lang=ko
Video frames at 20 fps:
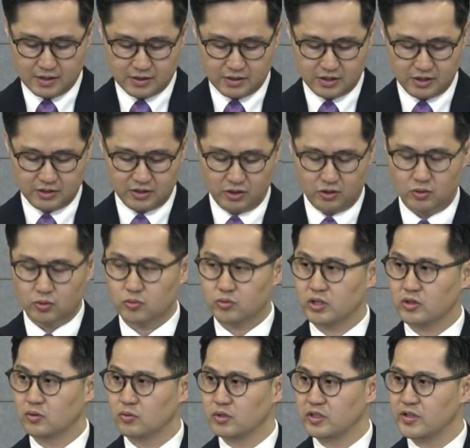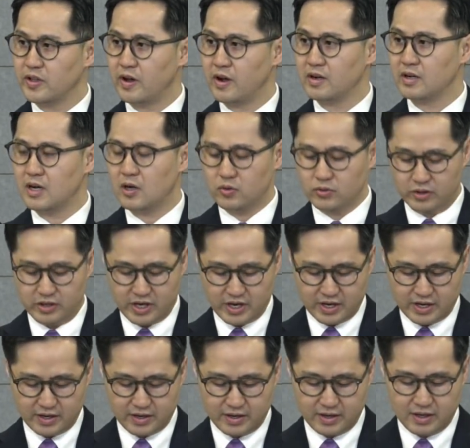실제로 우리도 우리 생활
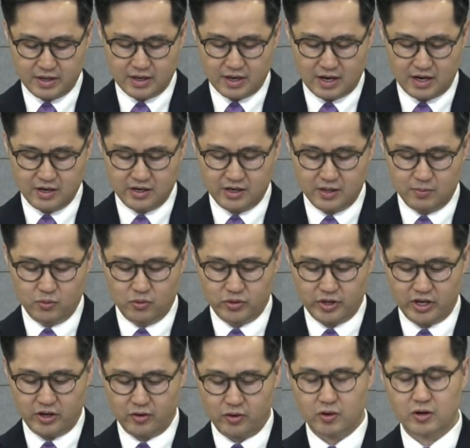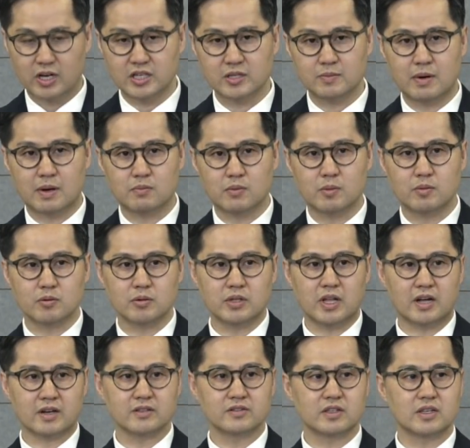가운데 알게 모르게 여러 가지 방법으로
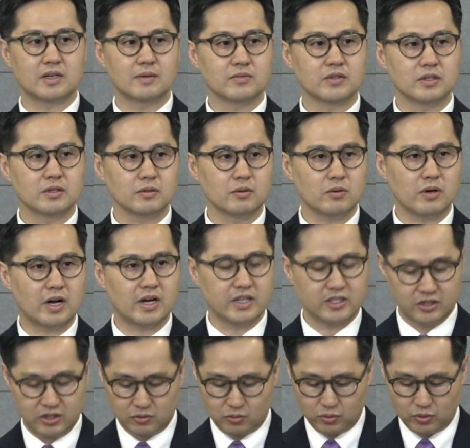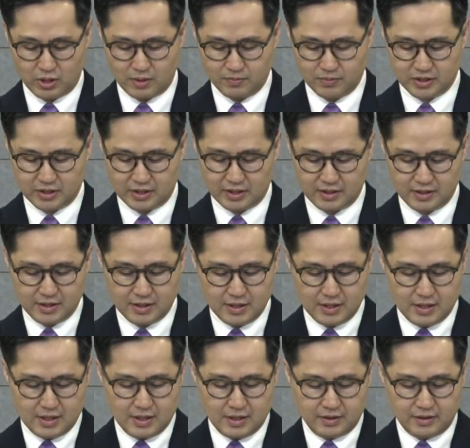다른 사람들을 또 가르치고도 합니다.
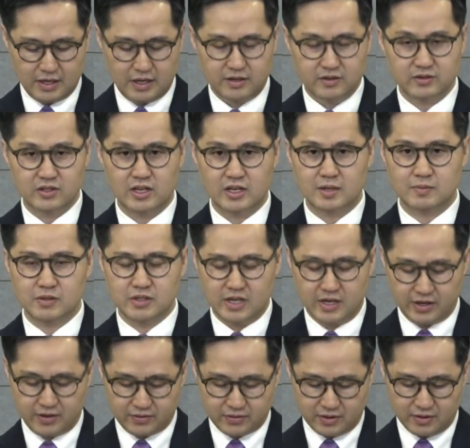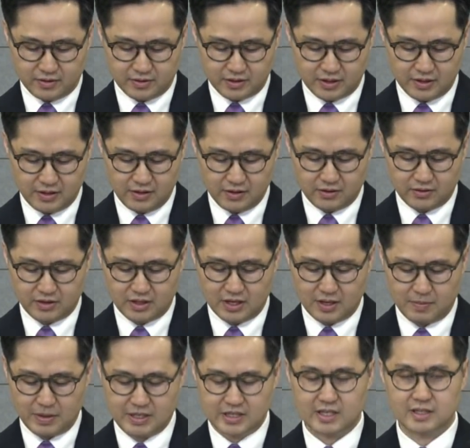다른 사람을 향해서
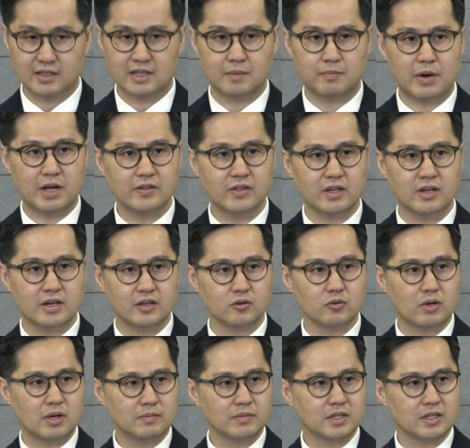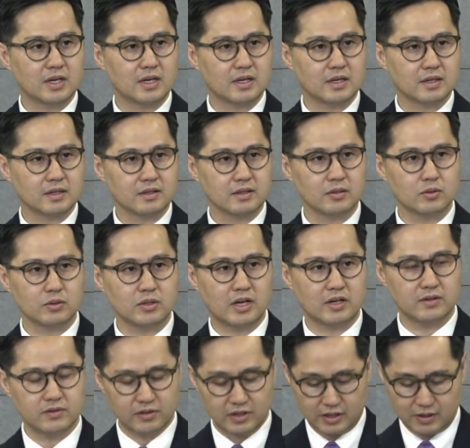틀렸다, 맞았다 판단하기도 합니다. 그리고
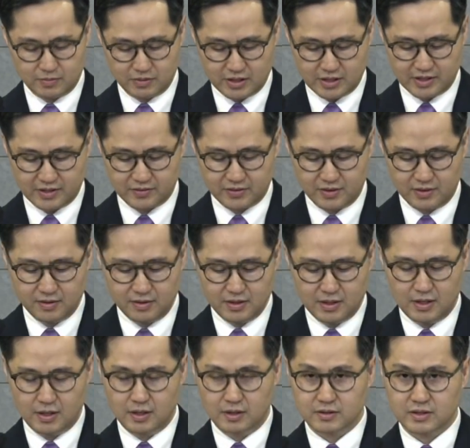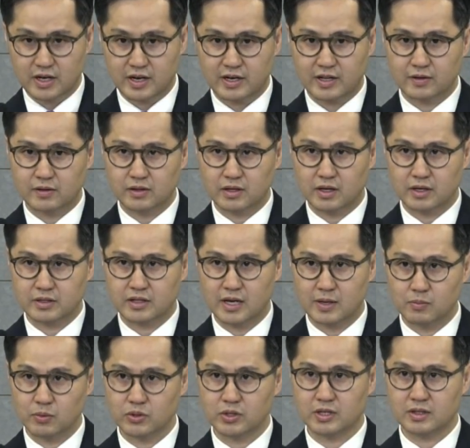다른 사람을 향해서 잘했다,
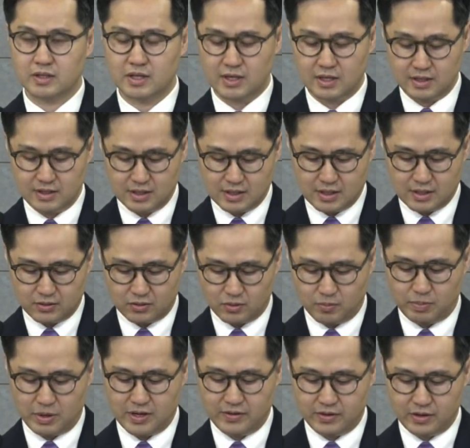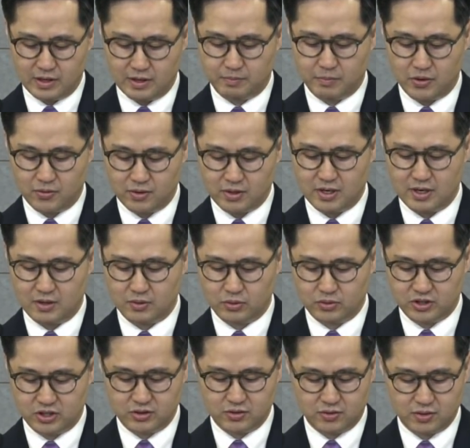잘못했다 또 판단을
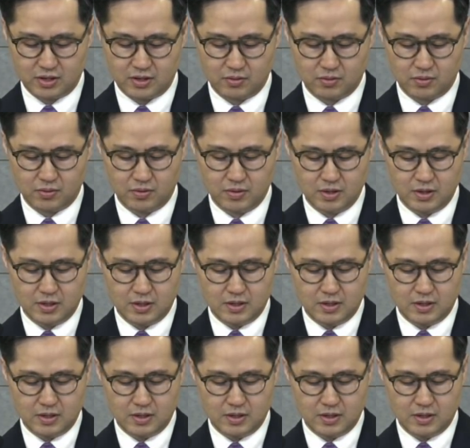평가하고 지적하고